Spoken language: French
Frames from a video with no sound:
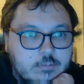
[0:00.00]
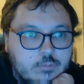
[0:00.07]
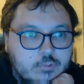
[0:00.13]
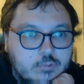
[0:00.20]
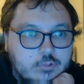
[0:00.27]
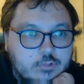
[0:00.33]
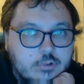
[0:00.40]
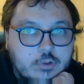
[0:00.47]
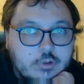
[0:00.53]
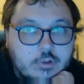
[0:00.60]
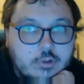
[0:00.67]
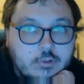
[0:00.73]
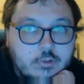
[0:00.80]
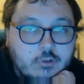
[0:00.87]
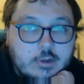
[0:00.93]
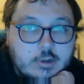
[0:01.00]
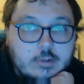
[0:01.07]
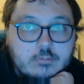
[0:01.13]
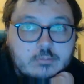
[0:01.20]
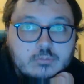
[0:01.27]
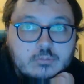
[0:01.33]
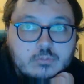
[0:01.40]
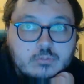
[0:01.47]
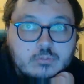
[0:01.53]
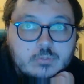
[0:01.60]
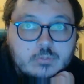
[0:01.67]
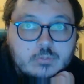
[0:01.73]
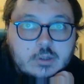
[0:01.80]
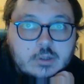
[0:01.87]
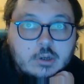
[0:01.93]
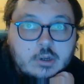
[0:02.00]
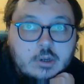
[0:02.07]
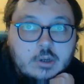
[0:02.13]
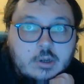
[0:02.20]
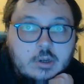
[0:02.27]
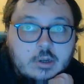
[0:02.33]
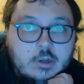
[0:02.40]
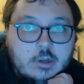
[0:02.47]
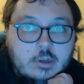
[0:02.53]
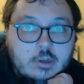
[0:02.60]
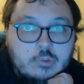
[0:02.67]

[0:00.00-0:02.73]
Donc euh, voilà. Euh,